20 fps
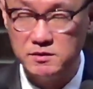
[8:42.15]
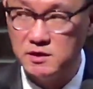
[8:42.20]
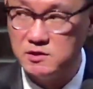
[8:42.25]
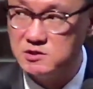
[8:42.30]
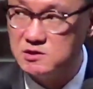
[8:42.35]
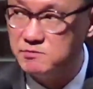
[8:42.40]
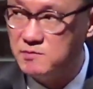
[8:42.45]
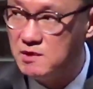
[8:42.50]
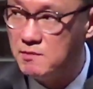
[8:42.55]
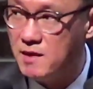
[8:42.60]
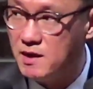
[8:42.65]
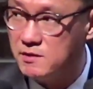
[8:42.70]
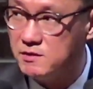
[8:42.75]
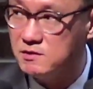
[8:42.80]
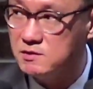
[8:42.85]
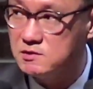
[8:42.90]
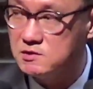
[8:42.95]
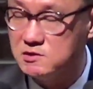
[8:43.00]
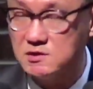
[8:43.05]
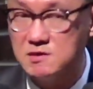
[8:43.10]
근데 지금 이
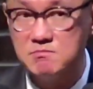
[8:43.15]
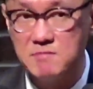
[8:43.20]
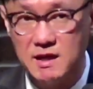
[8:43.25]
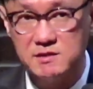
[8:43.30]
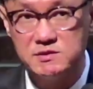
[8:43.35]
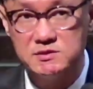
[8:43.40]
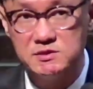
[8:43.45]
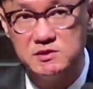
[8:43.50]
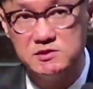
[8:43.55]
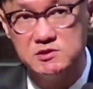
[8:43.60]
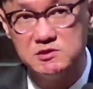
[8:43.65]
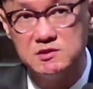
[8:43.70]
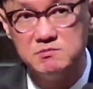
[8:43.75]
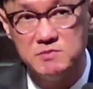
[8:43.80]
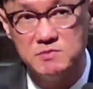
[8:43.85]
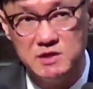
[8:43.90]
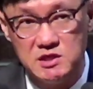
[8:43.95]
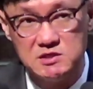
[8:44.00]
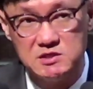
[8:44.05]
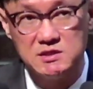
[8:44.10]
말은 지금 마치
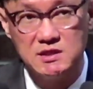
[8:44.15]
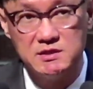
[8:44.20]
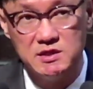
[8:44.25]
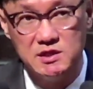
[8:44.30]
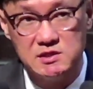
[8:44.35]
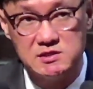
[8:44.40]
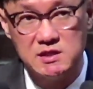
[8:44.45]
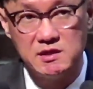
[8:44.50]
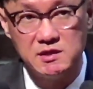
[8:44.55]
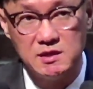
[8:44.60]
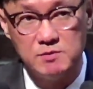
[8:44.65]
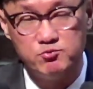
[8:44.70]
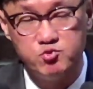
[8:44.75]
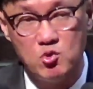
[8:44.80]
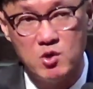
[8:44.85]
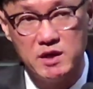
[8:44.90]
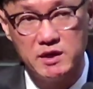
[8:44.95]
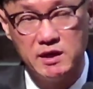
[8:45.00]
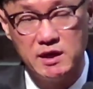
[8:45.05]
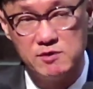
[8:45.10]
지금 이 시간 이
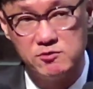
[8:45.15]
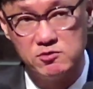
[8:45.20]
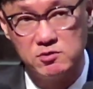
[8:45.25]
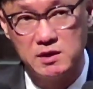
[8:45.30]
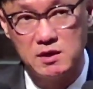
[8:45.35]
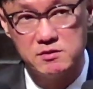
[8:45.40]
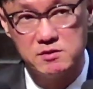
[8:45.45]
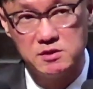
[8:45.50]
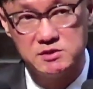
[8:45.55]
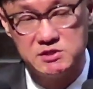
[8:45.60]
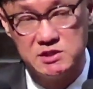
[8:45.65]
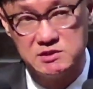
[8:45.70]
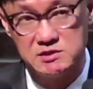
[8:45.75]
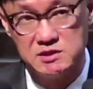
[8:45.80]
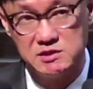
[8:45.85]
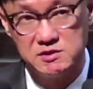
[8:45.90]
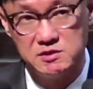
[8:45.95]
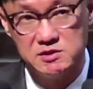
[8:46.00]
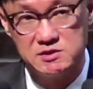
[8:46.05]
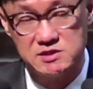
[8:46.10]
자리 부활의 예수께서
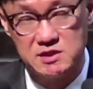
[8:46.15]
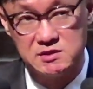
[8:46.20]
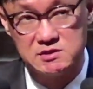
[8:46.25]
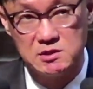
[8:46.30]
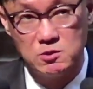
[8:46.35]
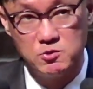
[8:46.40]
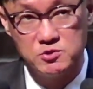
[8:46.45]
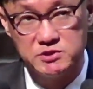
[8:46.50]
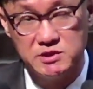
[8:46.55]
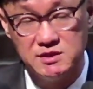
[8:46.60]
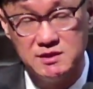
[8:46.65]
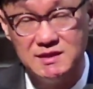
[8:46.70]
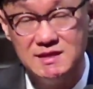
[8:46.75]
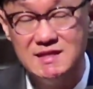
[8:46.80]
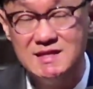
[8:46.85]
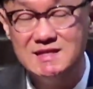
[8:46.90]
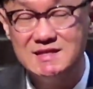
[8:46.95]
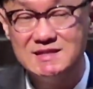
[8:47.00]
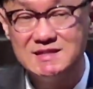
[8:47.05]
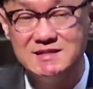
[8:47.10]
제자들을
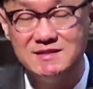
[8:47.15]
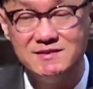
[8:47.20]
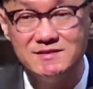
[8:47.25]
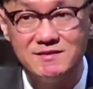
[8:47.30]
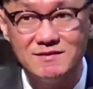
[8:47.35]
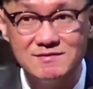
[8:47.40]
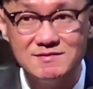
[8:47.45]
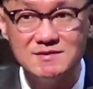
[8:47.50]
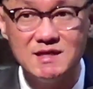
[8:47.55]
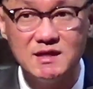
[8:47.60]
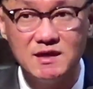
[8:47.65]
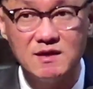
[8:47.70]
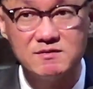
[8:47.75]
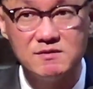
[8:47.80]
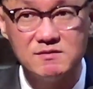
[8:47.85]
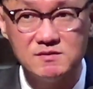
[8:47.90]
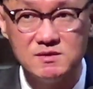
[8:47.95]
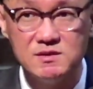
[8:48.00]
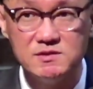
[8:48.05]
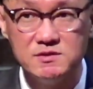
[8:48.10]
찾아오신 그
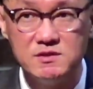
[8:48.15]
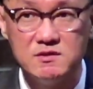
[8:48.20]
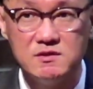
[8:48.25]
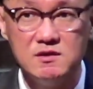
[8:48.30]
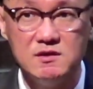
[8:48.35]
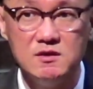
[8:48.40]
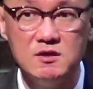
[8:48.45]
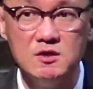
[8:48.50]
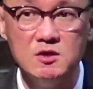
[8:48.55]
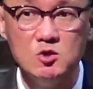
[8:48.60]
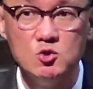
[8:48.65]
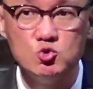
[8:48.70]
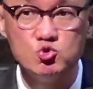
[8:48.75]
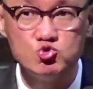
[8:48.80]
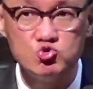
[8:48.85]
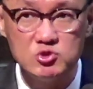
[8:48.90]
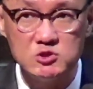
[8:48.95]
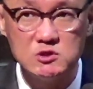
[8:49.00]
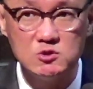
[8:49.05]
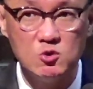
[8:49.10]
현장에서 성령을
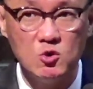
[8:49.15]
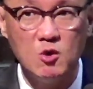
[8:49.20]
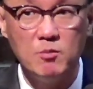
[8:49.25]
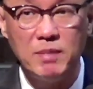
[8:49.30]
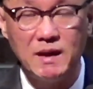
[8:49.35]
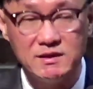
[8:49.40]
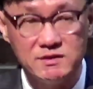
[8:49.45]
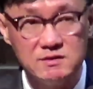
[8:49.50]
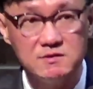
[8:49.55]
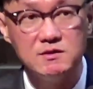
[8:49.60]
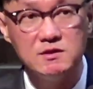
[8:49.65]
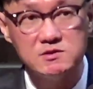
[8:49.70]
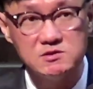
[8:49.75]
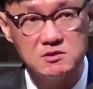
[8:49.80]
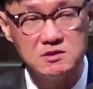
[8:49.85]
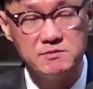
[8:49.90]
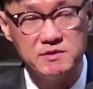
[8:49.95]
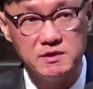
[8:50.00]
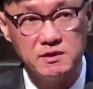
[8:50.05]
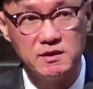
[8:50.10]
주시고 받는
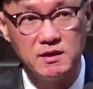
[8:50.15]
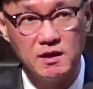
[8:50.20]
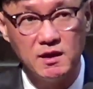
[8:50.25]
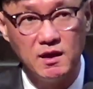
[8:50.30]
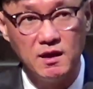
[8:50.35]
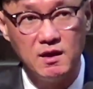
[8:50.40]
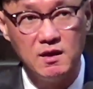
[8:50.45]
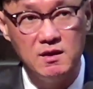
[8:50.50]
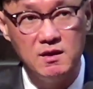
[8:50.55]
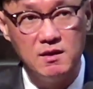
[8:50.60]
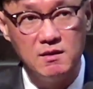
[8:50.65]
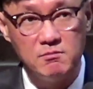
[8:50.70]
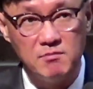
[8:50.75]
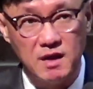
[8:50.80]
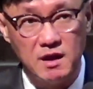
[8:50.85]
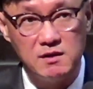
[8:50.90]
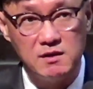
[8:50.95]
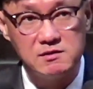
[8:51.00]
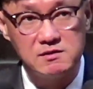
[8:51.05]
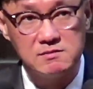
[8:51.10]
것처럼 이렇게
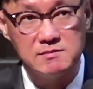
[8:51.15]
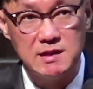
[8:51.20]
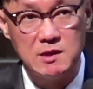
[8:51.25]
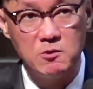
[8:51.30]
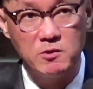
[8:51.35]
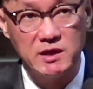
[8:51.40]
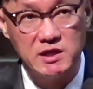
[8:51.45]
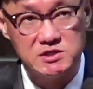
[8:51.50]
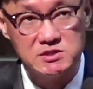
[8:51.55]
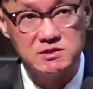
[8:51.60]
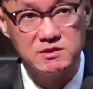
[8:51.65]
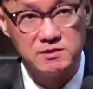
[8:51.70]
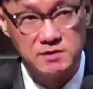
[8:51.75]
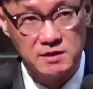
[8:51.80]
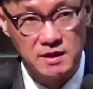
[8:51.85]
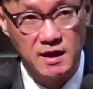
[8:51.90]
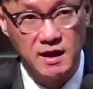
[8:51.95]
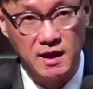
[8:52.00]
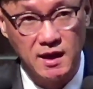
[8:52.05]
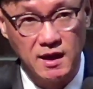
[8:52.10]
말씀하고
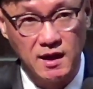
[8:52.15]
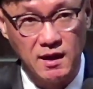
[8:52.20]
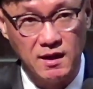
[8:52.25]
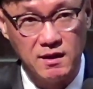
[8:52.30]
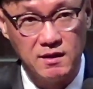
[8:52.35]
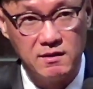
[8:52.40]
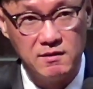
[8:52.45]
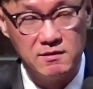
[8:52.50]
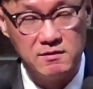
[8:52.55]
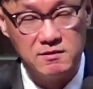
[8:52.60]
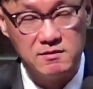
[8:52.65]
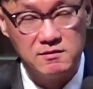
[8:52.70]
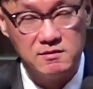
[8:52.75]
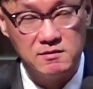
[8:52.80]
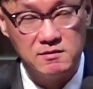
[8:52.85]
계시는데